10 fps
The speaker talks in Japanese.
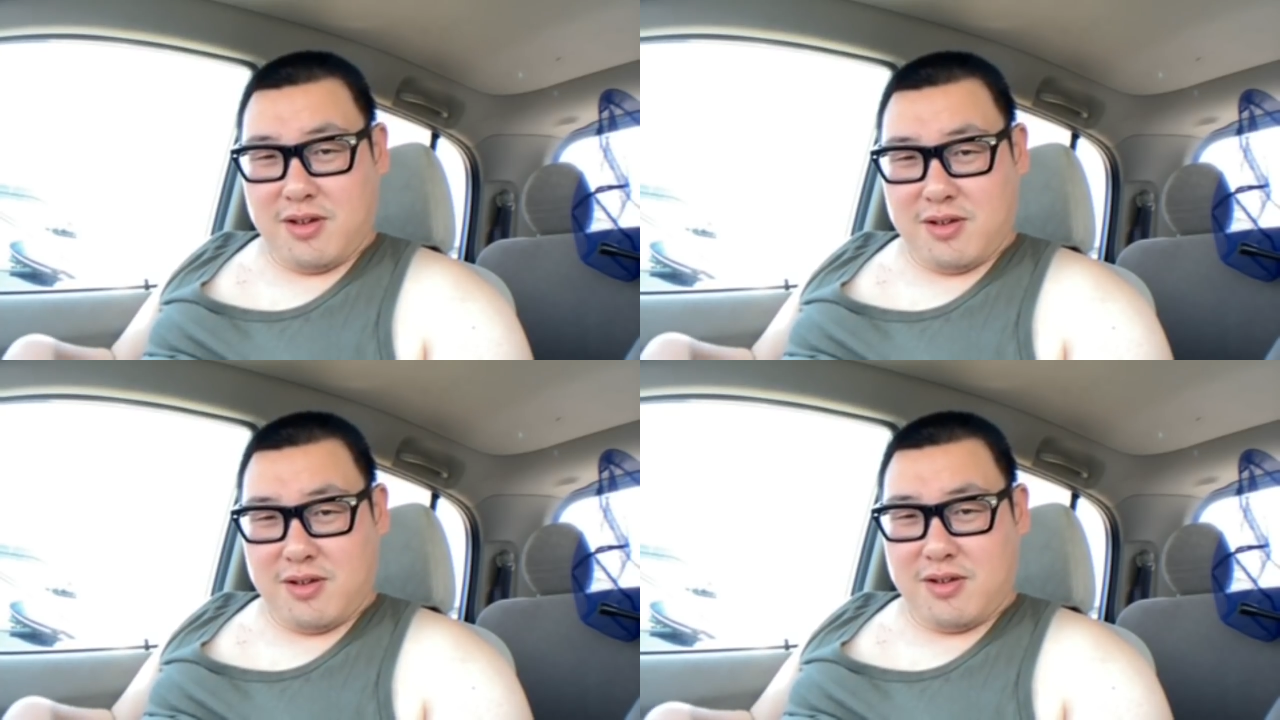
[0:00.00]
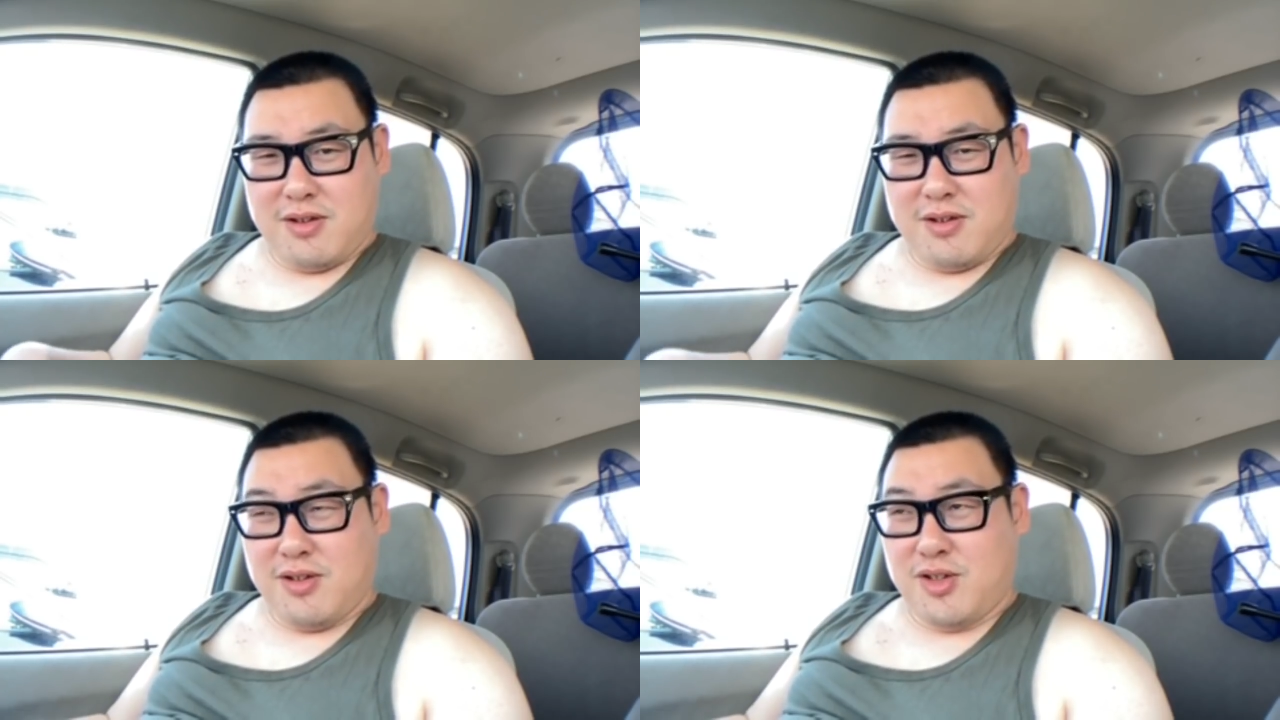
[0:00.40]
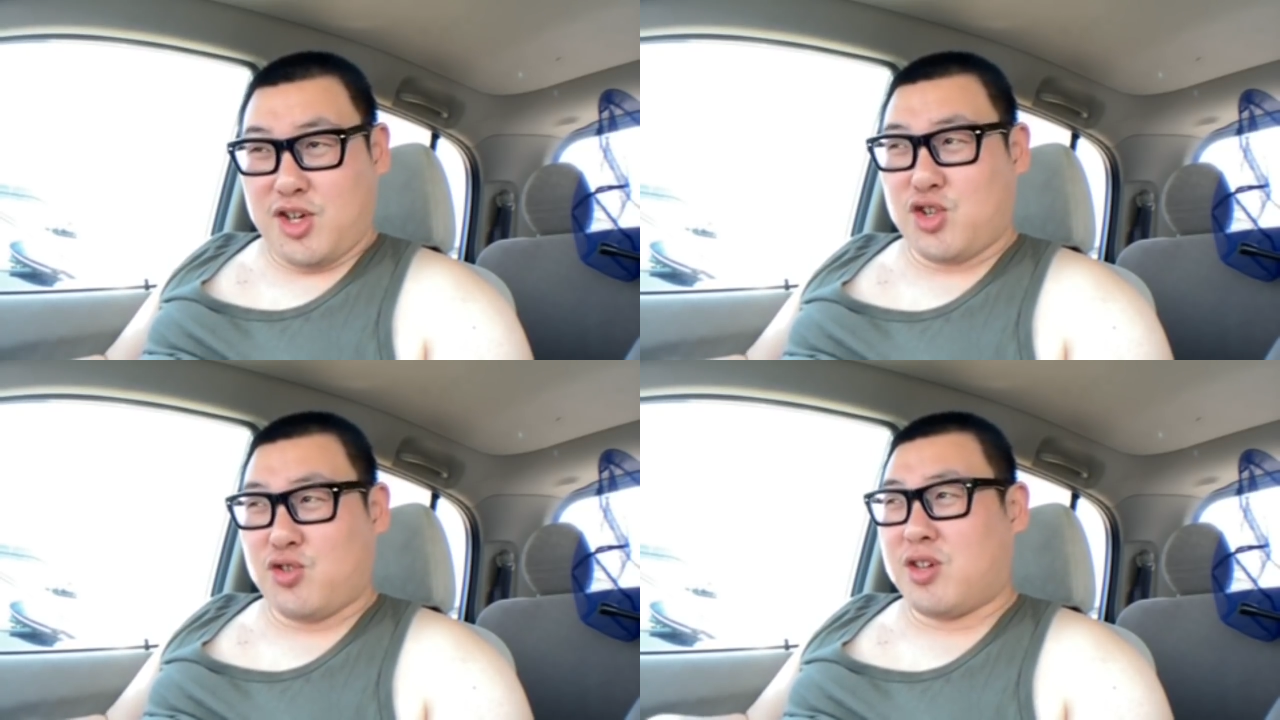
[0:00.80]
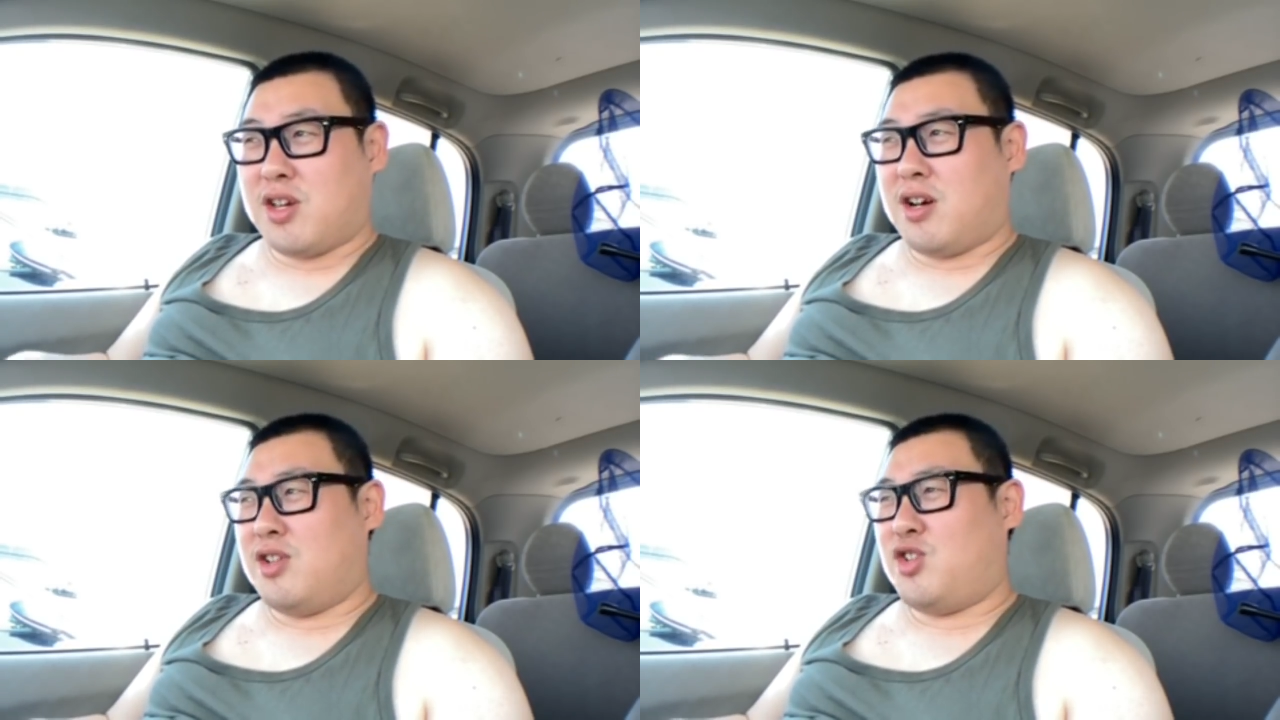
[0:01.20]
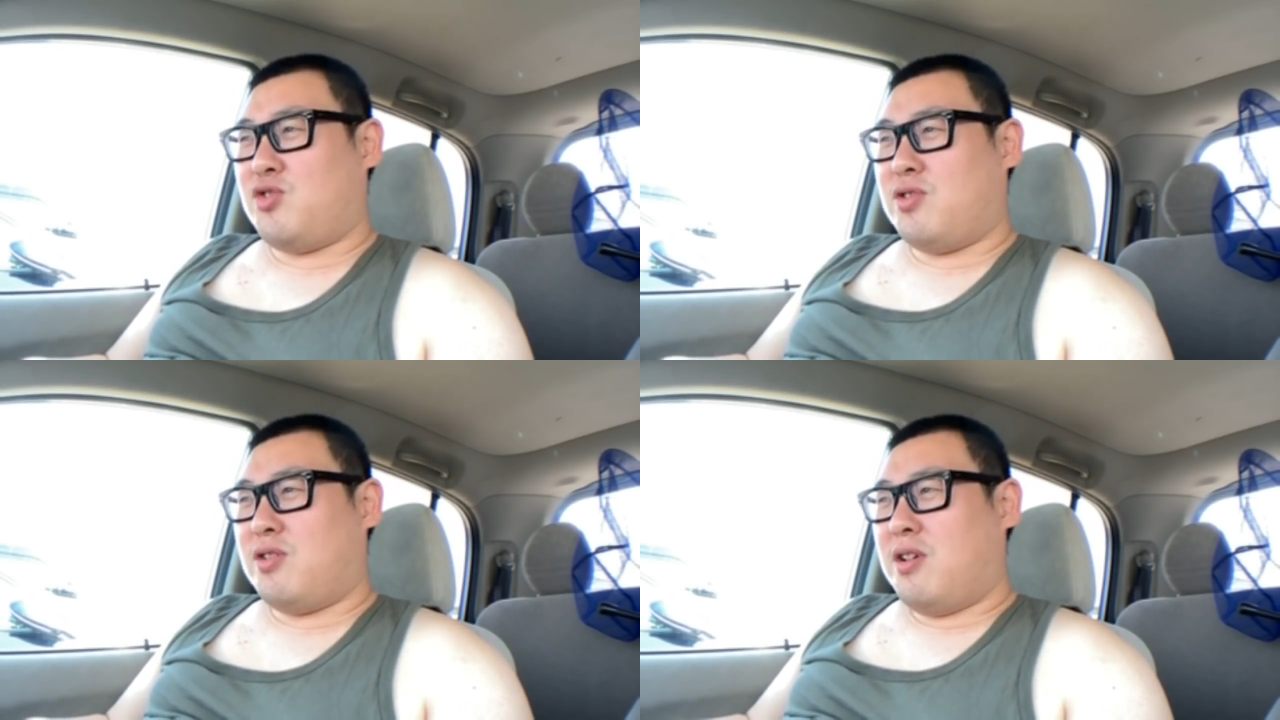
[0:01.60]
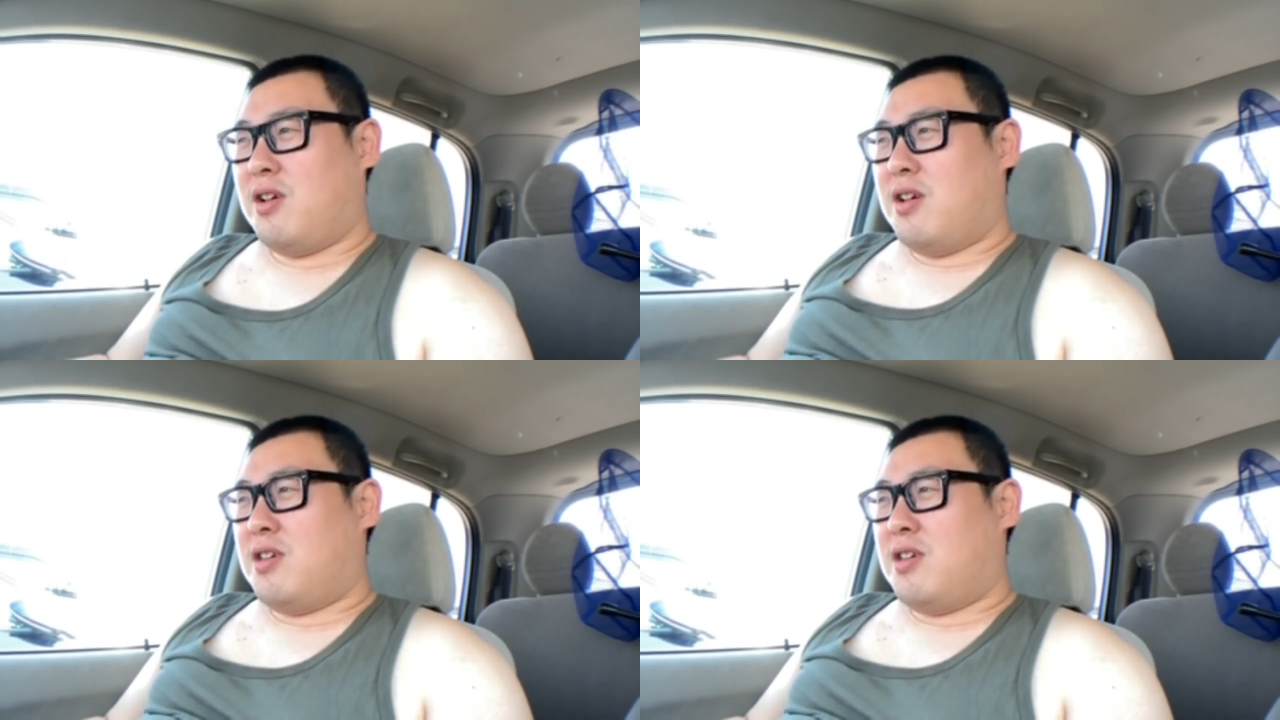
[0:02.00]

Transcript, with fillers: え、え自粛期間中